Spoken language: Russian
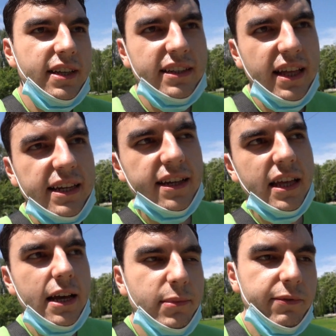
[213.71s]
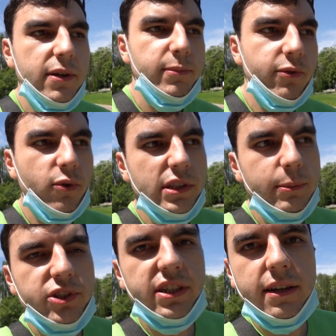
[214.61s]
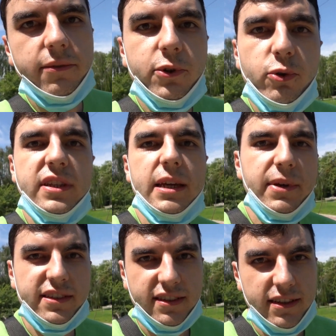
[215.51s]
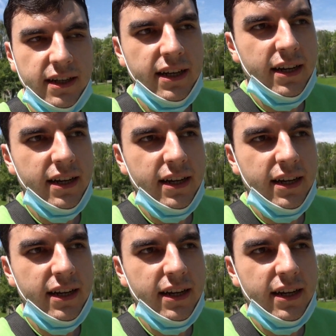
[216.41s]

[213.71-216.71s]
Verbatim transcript: тогда, когда мы, мы выходим уже в людное место.